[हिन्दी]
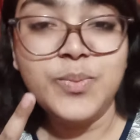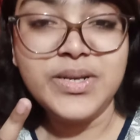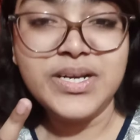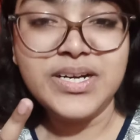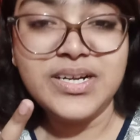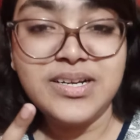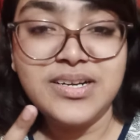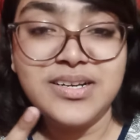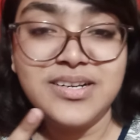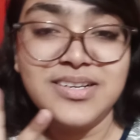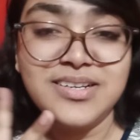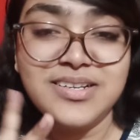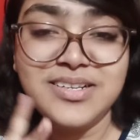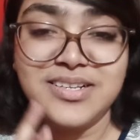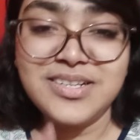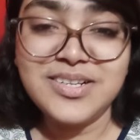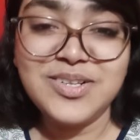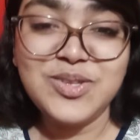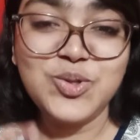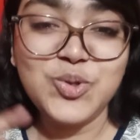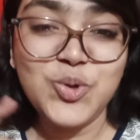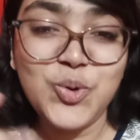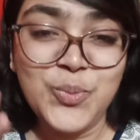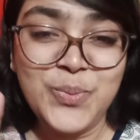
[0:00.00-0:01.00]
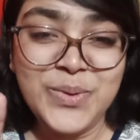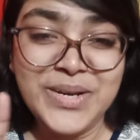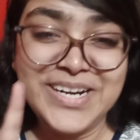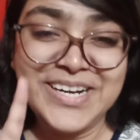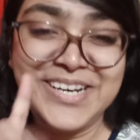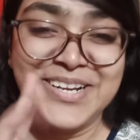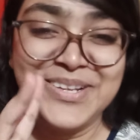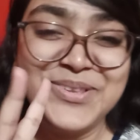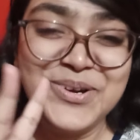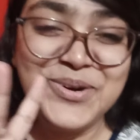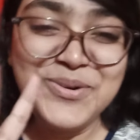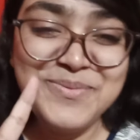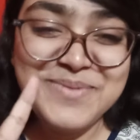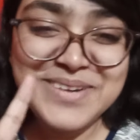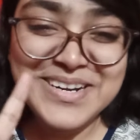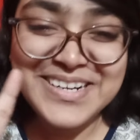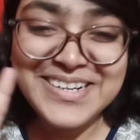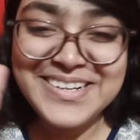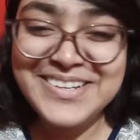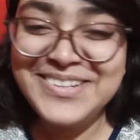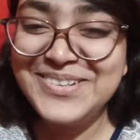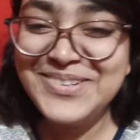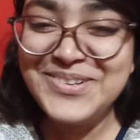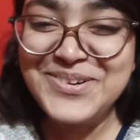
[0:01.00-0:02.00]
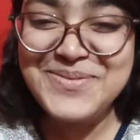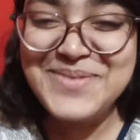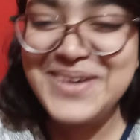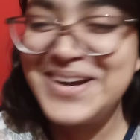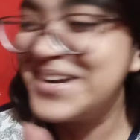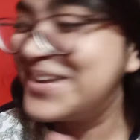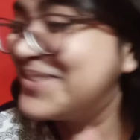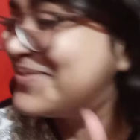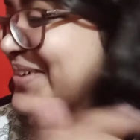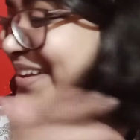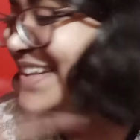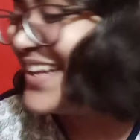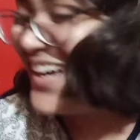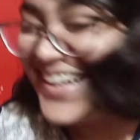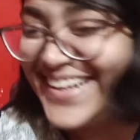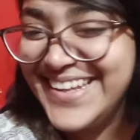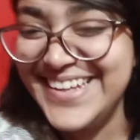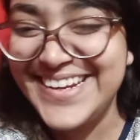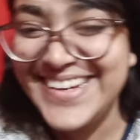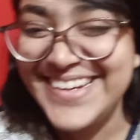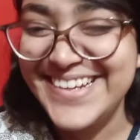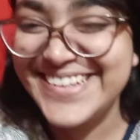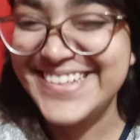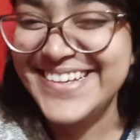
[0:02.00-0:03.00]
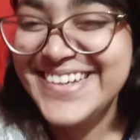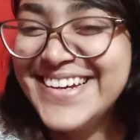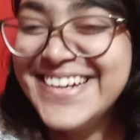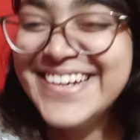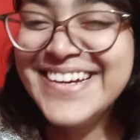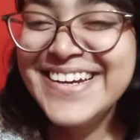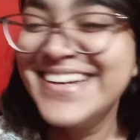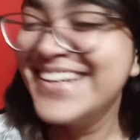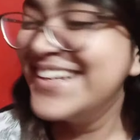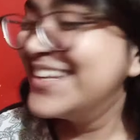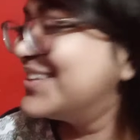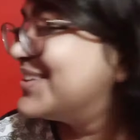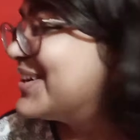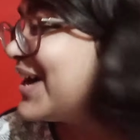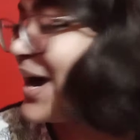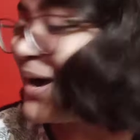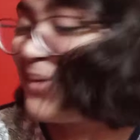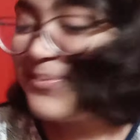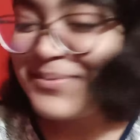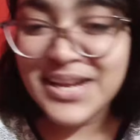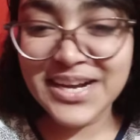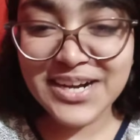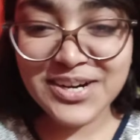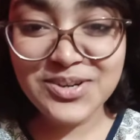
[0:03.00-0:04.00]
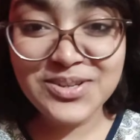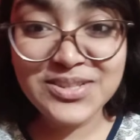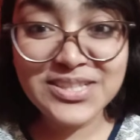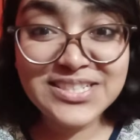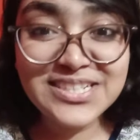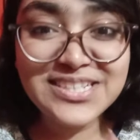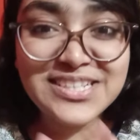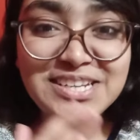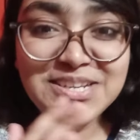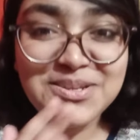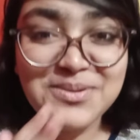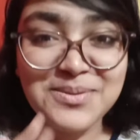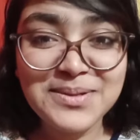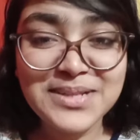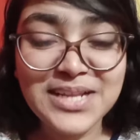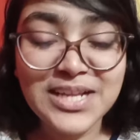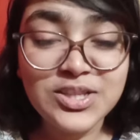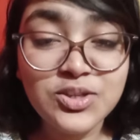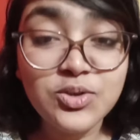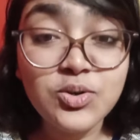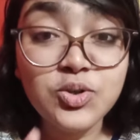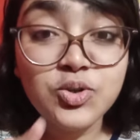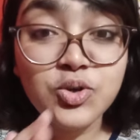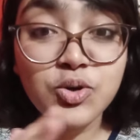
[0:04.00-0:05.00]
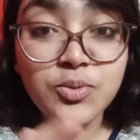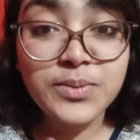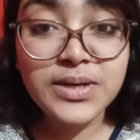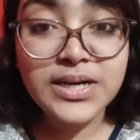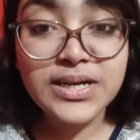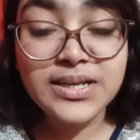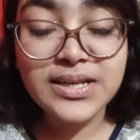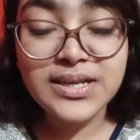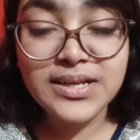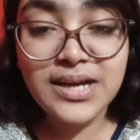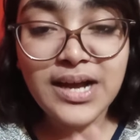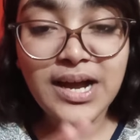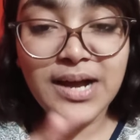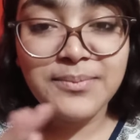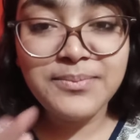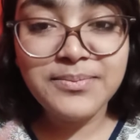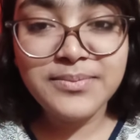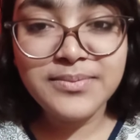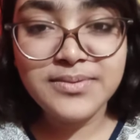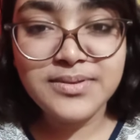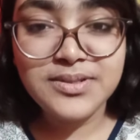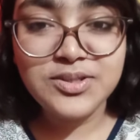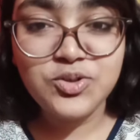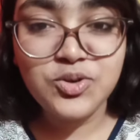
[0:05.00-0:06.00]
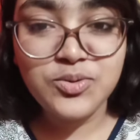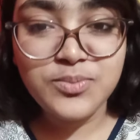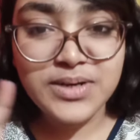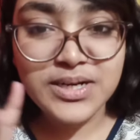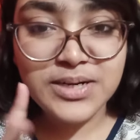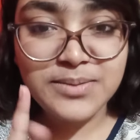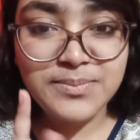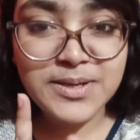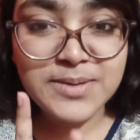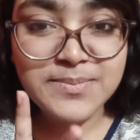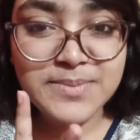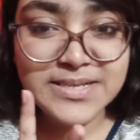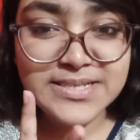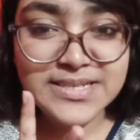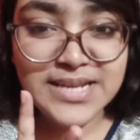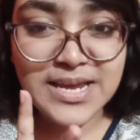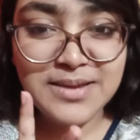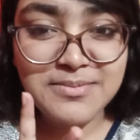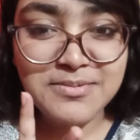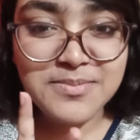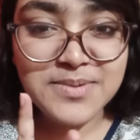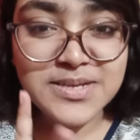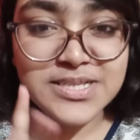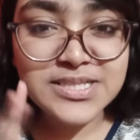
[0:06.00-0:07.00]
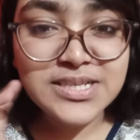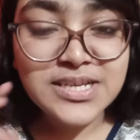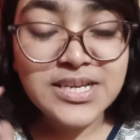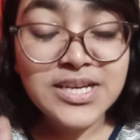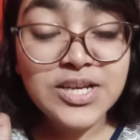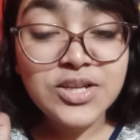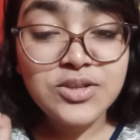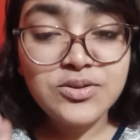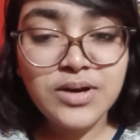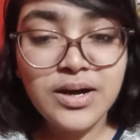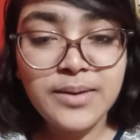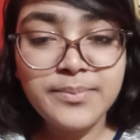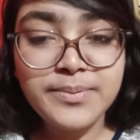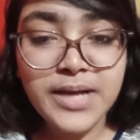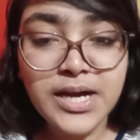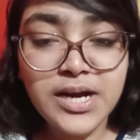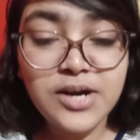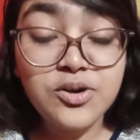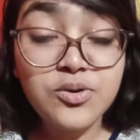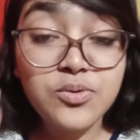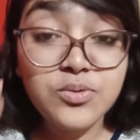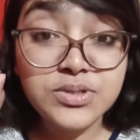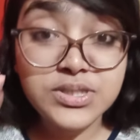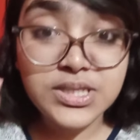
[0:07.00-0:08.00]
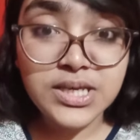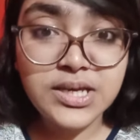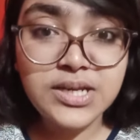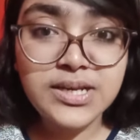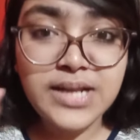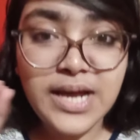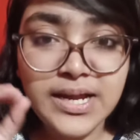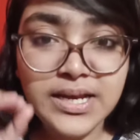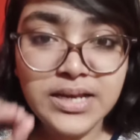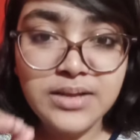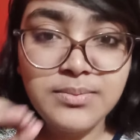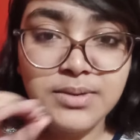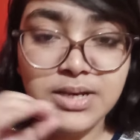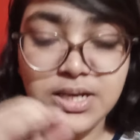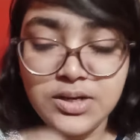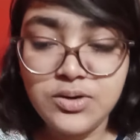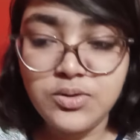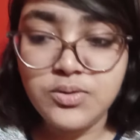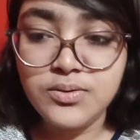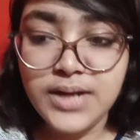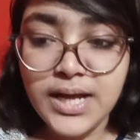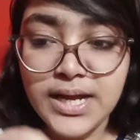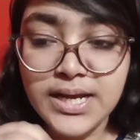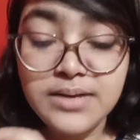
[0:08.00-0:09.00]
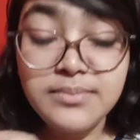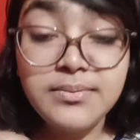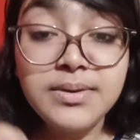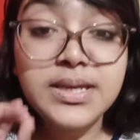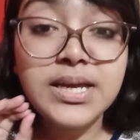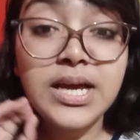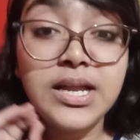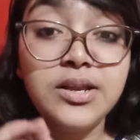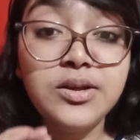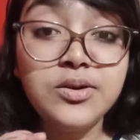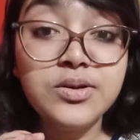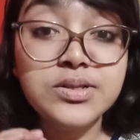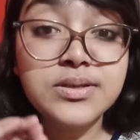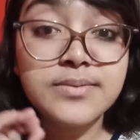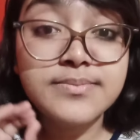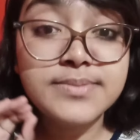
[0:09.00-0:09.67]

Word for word: दो मिनट दो दो मिनट में बता देंगे तो आप क्या करो जल्दी में बताते हो दो मिनट आप दो मिनट मेरे पास टाइम है बस तो आप क्या करो उसे डायरी में लिखो डायरी में क्या लिखो